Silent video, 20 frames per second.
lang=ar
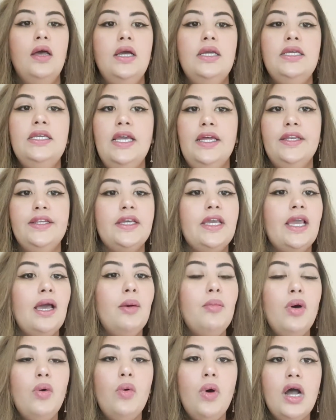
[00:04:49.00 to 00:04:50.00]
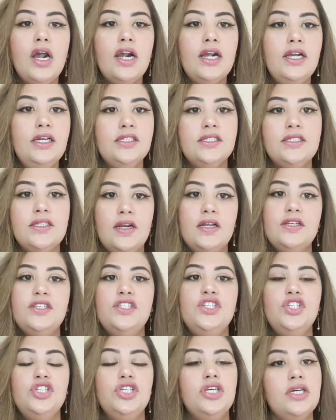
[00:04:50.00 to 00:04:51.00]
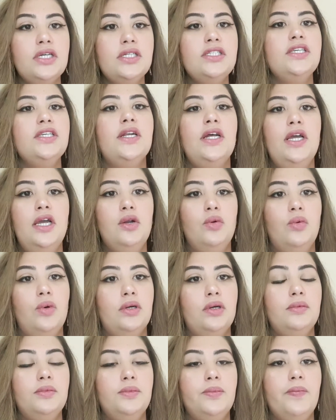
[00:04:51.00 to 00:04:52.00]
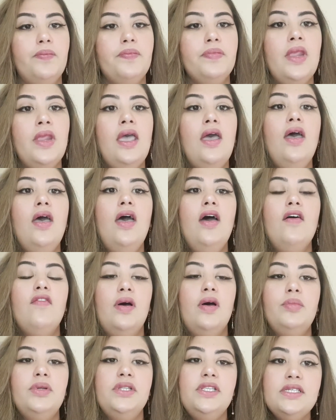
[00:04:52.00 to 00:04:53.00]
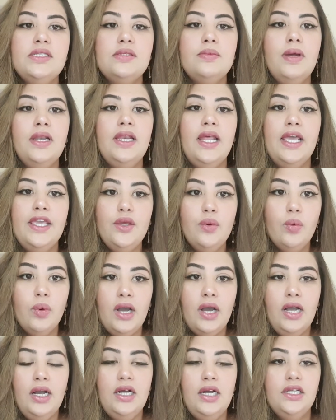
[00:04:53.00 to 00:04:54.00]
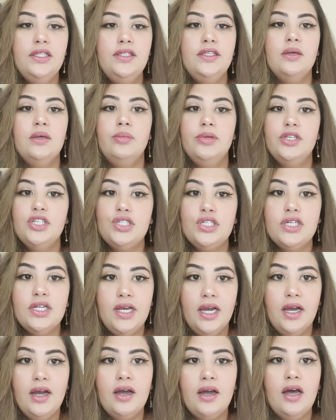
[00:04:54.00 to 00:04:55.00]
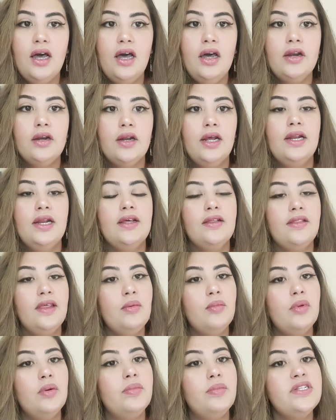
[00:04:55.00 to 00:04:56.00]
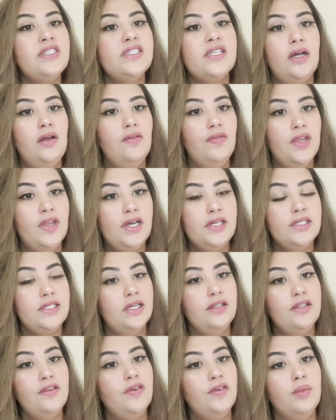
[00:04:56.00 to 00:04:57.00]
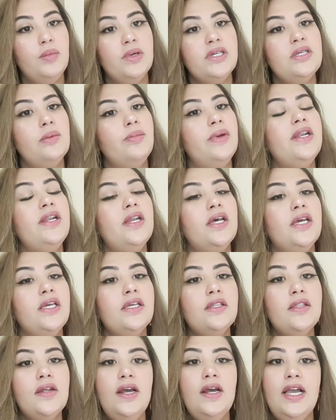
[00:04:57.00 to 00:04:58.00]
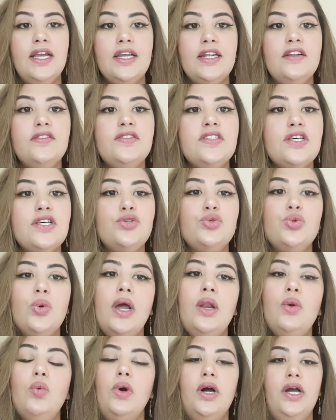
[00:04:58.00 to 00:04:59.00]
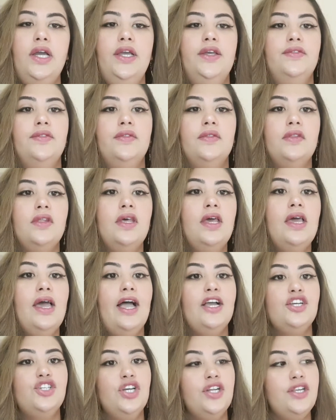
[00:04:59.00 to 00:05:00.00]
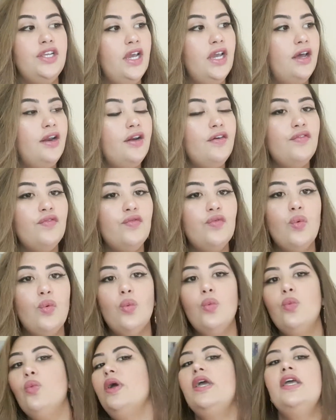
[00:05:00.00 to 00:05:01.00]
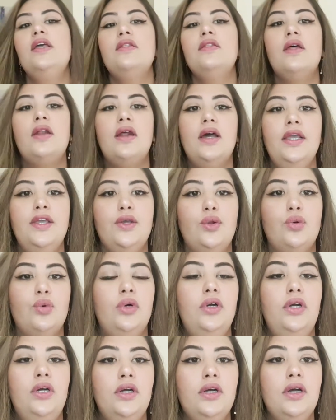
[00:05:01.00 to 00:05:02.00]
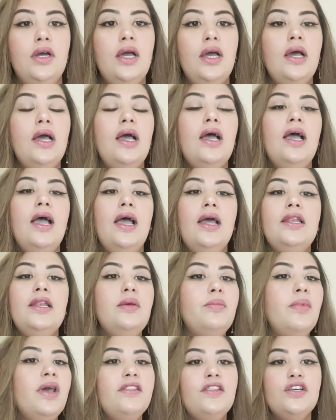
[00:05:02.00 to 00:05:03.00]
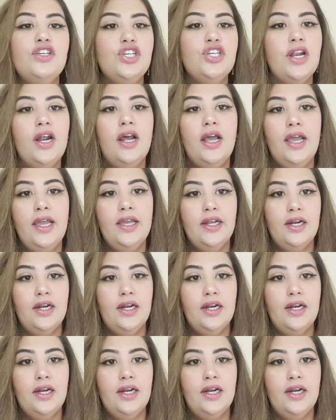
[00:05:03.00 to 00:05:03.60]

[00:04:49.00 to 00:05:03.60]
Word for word: يعني كمواقع استراتيجية كتير حلوة فبالنسبة لأي واحد يبي يشتري عقار أنا دايما بنصح الناس عندي في المكتب أنه يطرح حق نفسه سؤال واحد عشان يعرف وين راح يروح لماذا شراء هاي